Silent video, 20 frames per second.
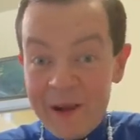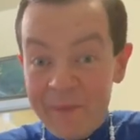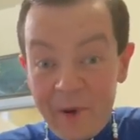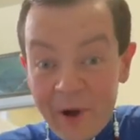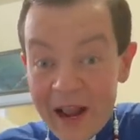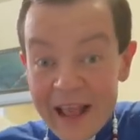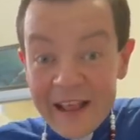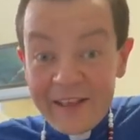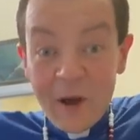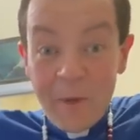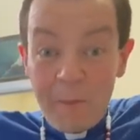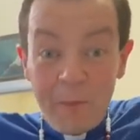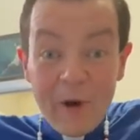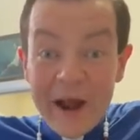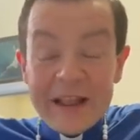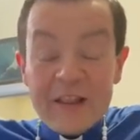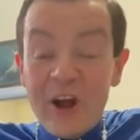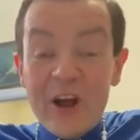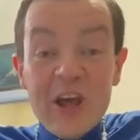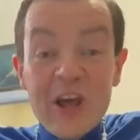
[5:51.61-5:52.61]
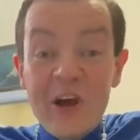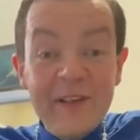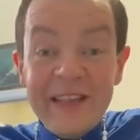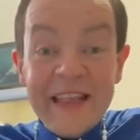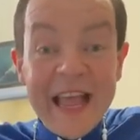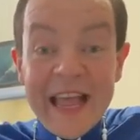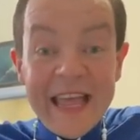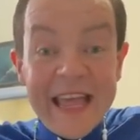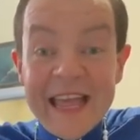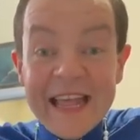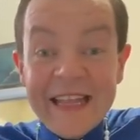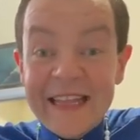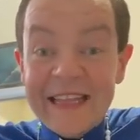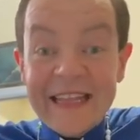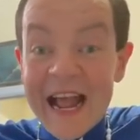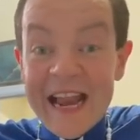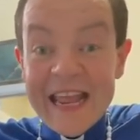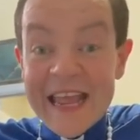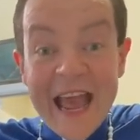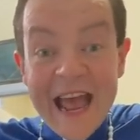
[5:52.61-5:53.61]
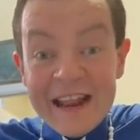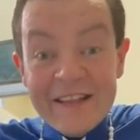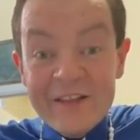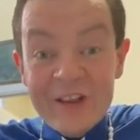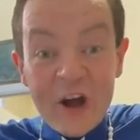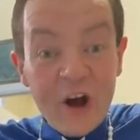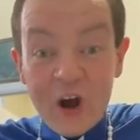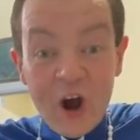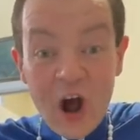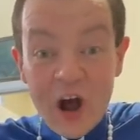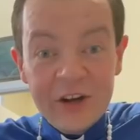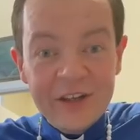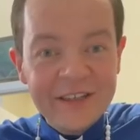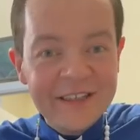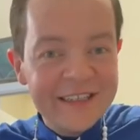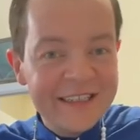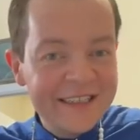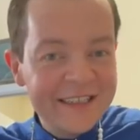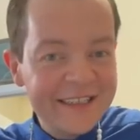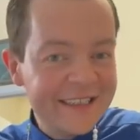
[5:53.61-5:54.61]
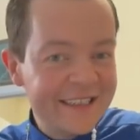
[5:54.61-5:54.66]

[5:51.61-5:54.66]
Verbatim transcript: Por eso puedo yo seguir saliendo con